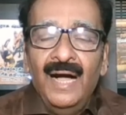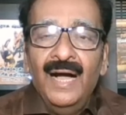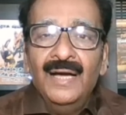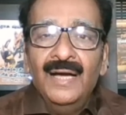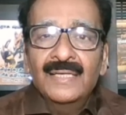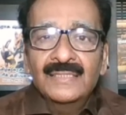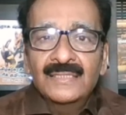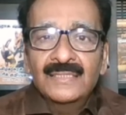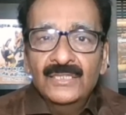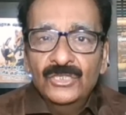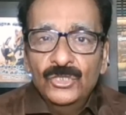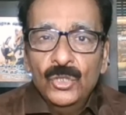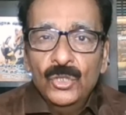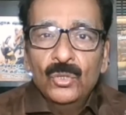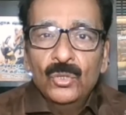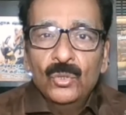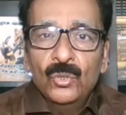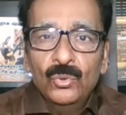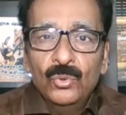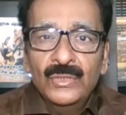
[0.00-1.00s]
காங்கிரஸ்
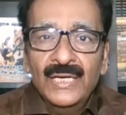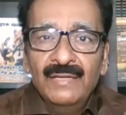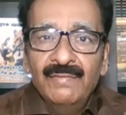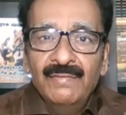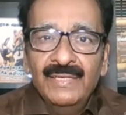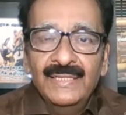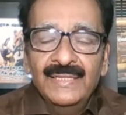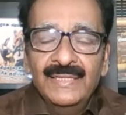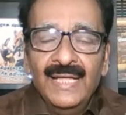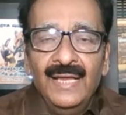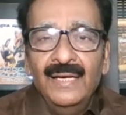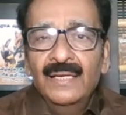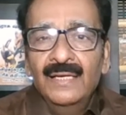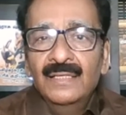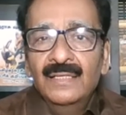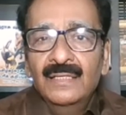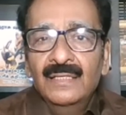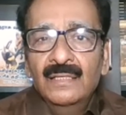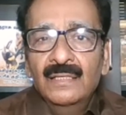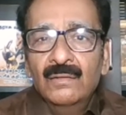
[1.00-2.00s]
கட்சியோடு கூட்டணி வைத்தால்
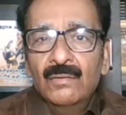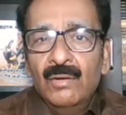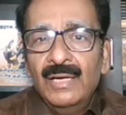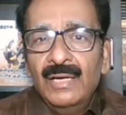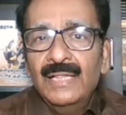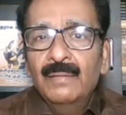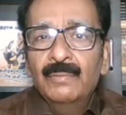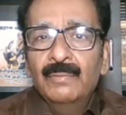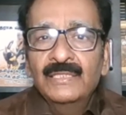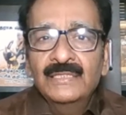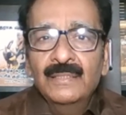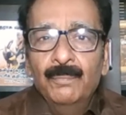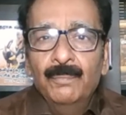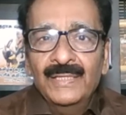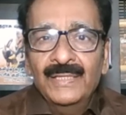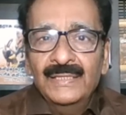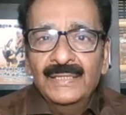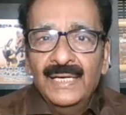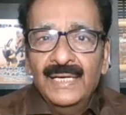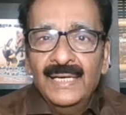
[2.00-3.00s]
குறைந்தபட்சம்
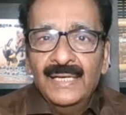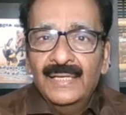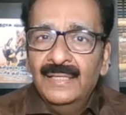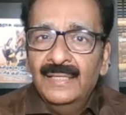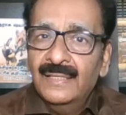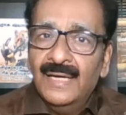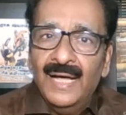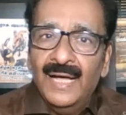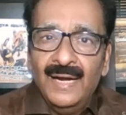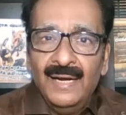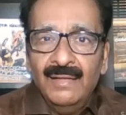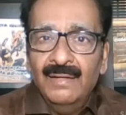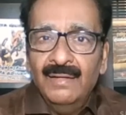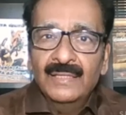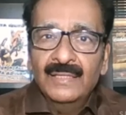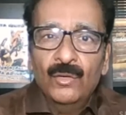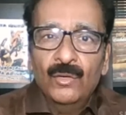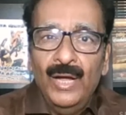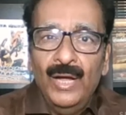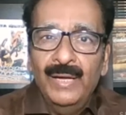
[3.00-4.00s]
பத்து இடங்கள் காரணம்
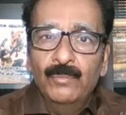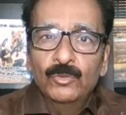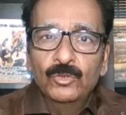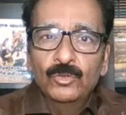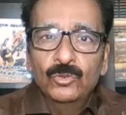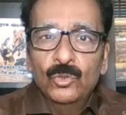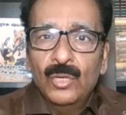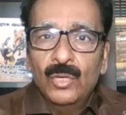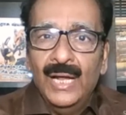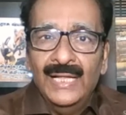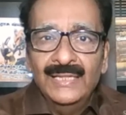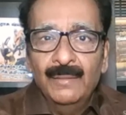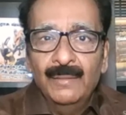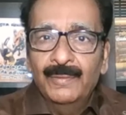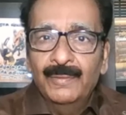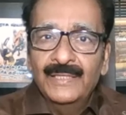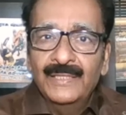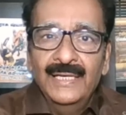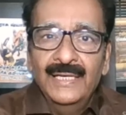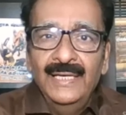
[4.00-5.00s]
அந்த கோயம்புத்தூர் அந்த
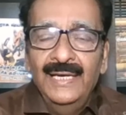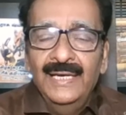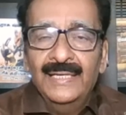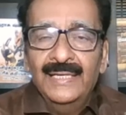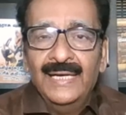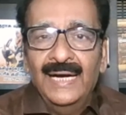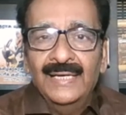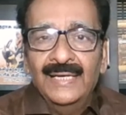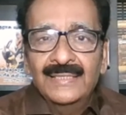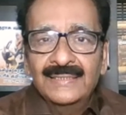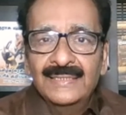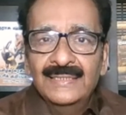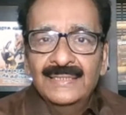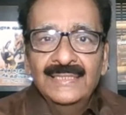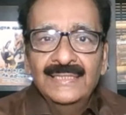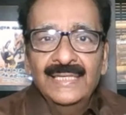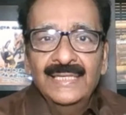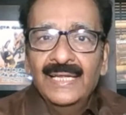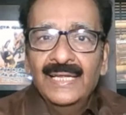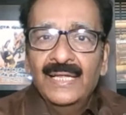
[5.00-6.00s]
பகுதிகளிலே காங்கிரஸ்
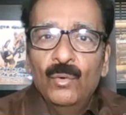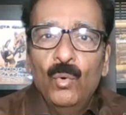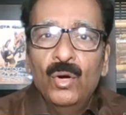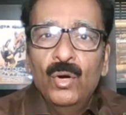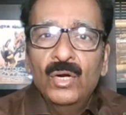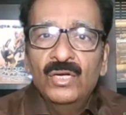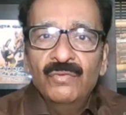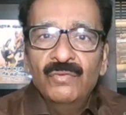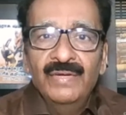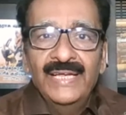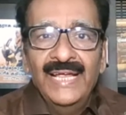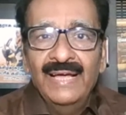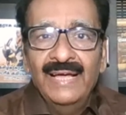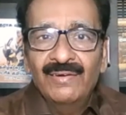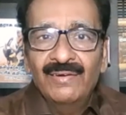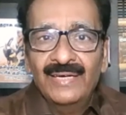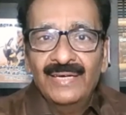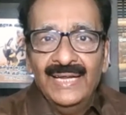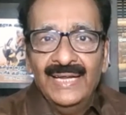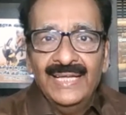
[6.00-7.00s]
கட்சிக்கு இருக்கிற ஓட்டு வங்கியை
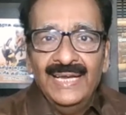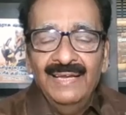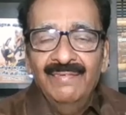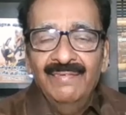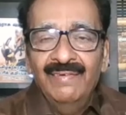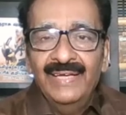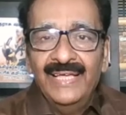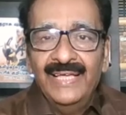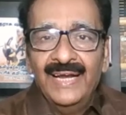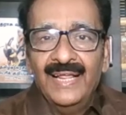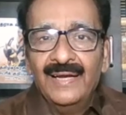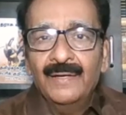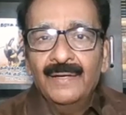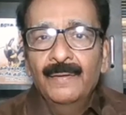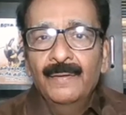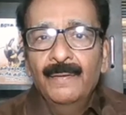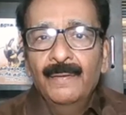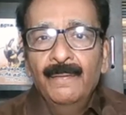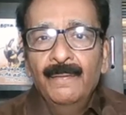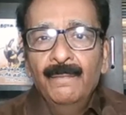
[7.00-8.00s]
அவர் கணக்கிலே வைக்கிறார்
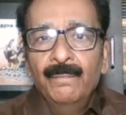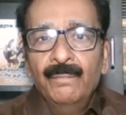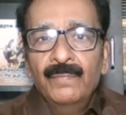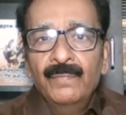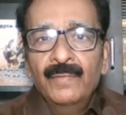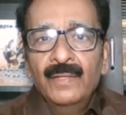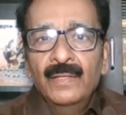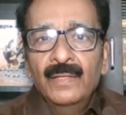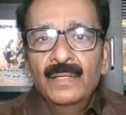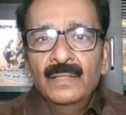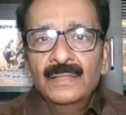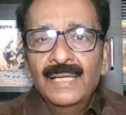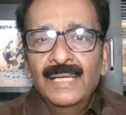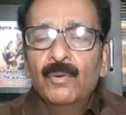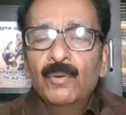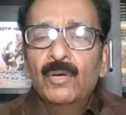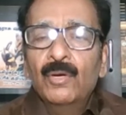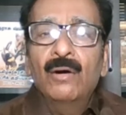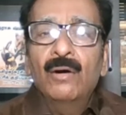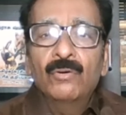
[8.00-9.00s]

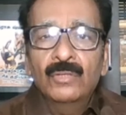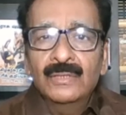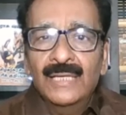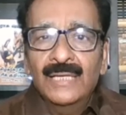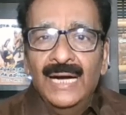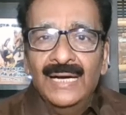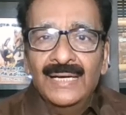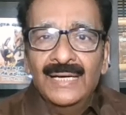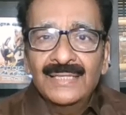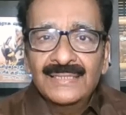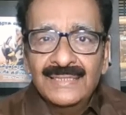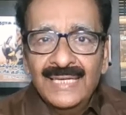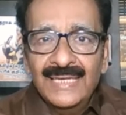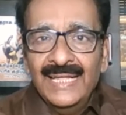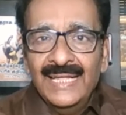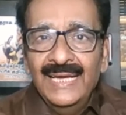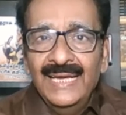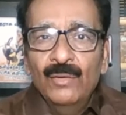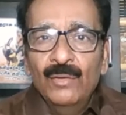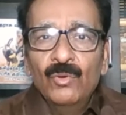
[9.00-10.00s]
திமுகவுக்கும் காங்கிரஸுக்கு
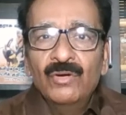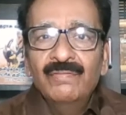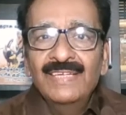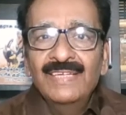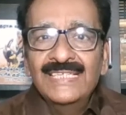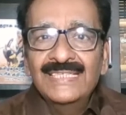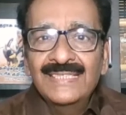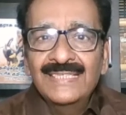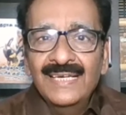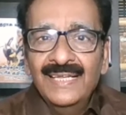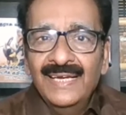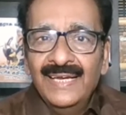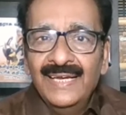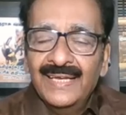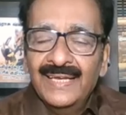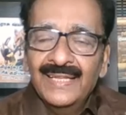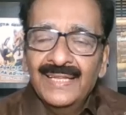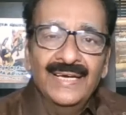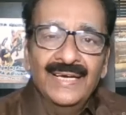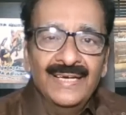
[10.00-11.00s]
இடையிலே ஒரு விரிசல்
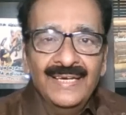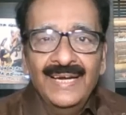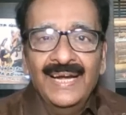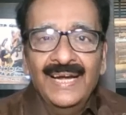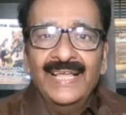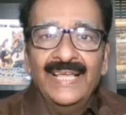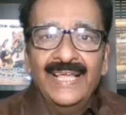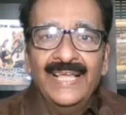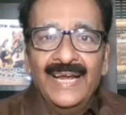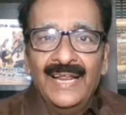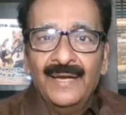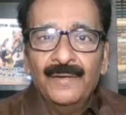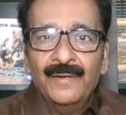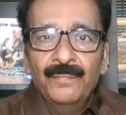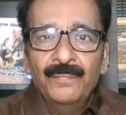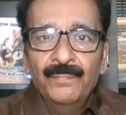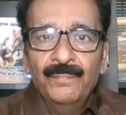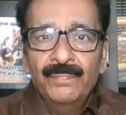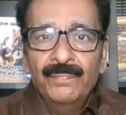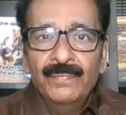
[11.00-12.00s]
இருக்கிறது என்று நினைக்கிறார்